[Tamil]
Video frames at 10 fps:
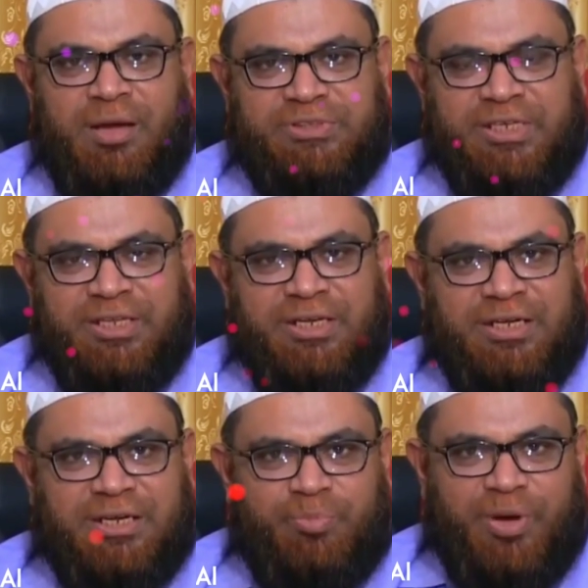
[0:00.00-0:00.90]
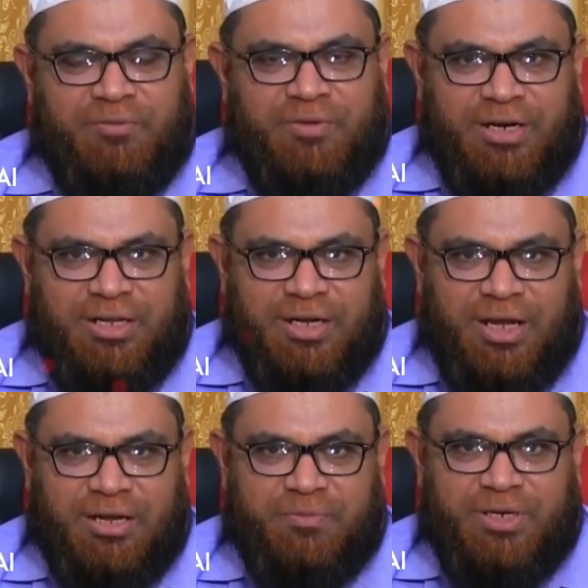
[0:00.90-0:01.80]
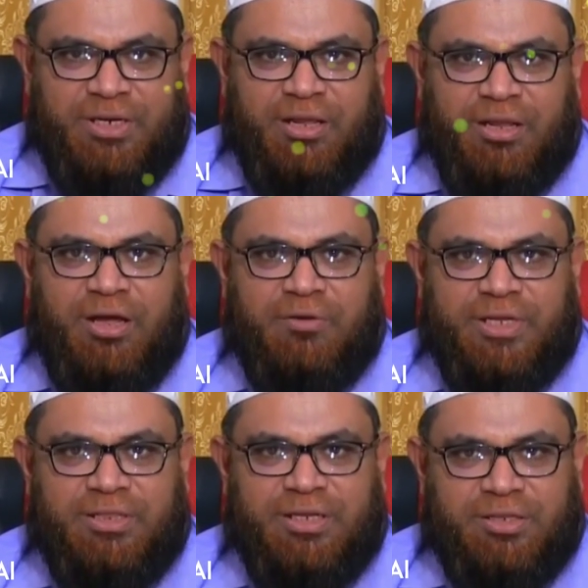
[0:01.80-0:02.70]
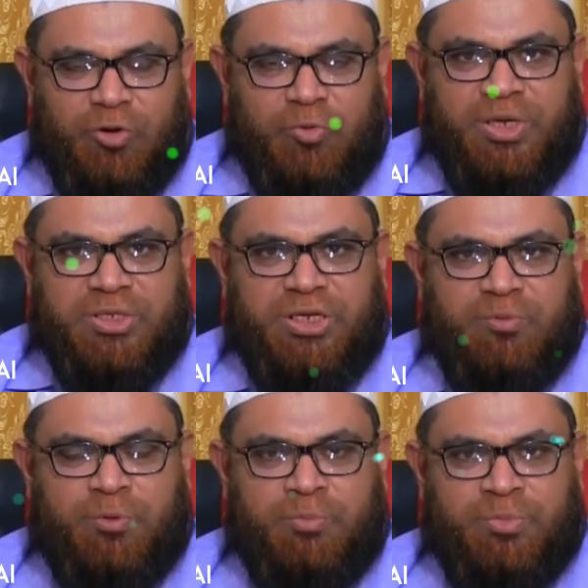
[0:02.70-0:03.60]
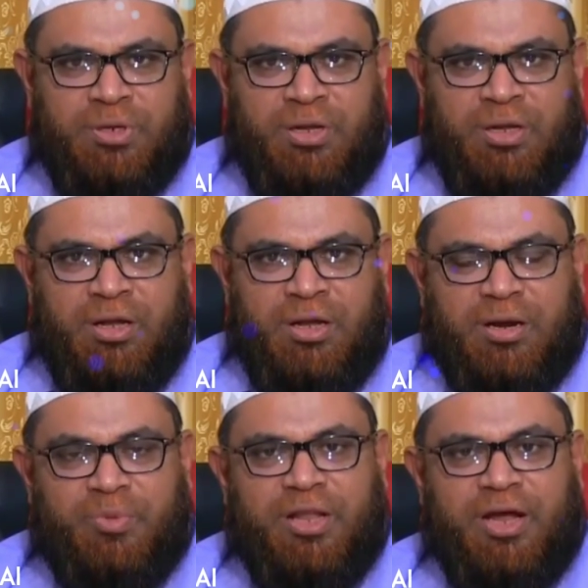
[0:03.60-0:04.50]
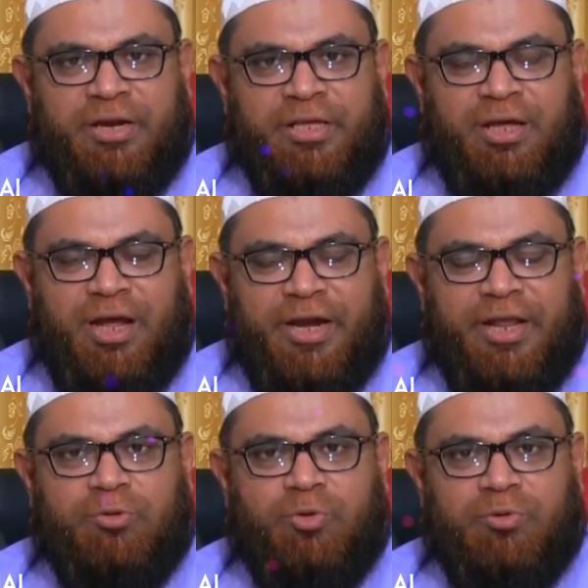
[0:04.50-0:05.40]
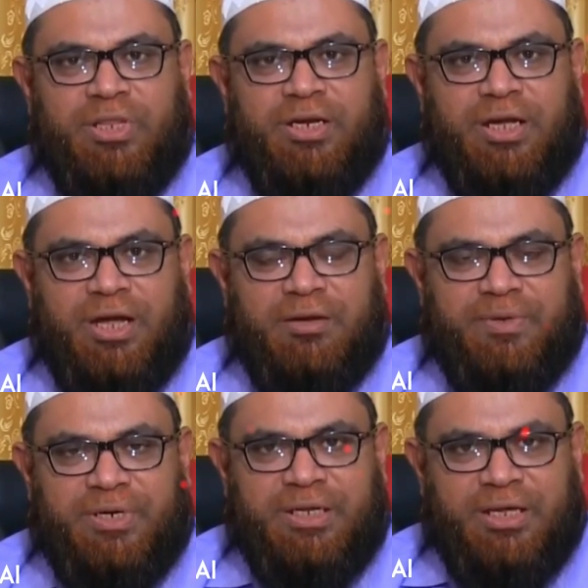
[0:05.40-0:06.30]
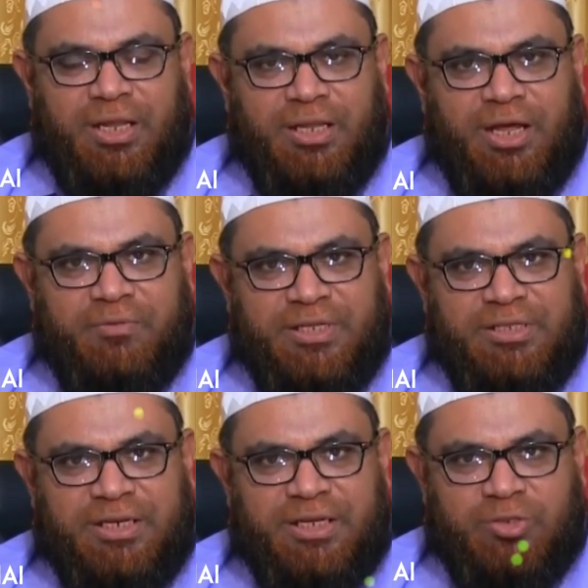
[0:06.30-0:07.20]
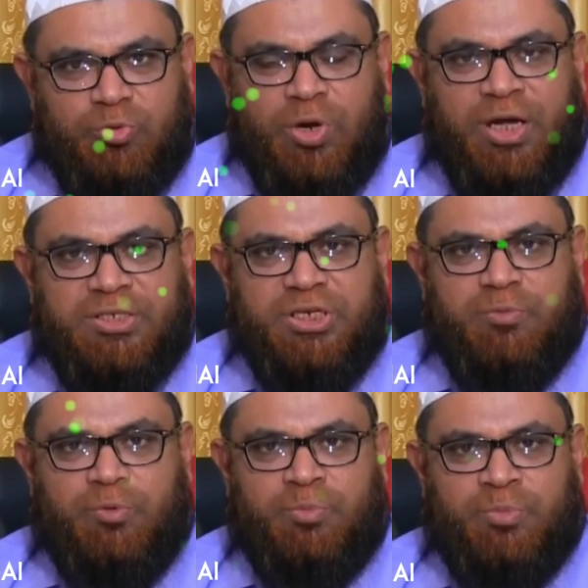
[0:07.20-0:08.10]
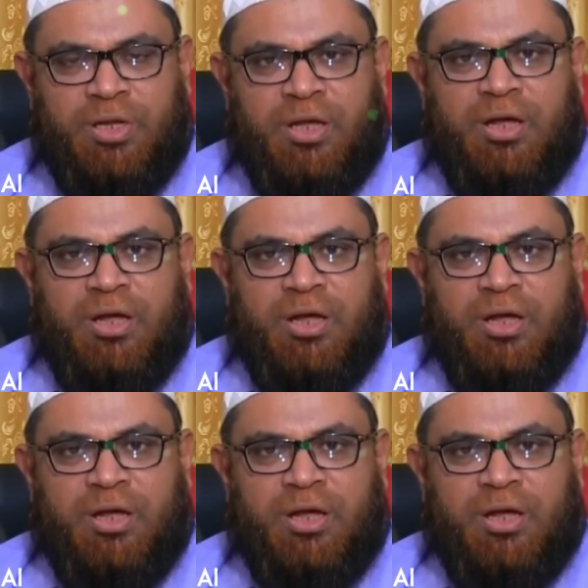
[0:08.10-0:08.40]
நாம் செய்திருக்கிற பாவங்களுக்காக வேண்டி அல்லாஹுடத்தில் தௌபா செய்வோம் ரமலானை அடைந்து கொள்வதற்காக வேண்டி அல்லாஹுடத்திலே துவா செய்வோம்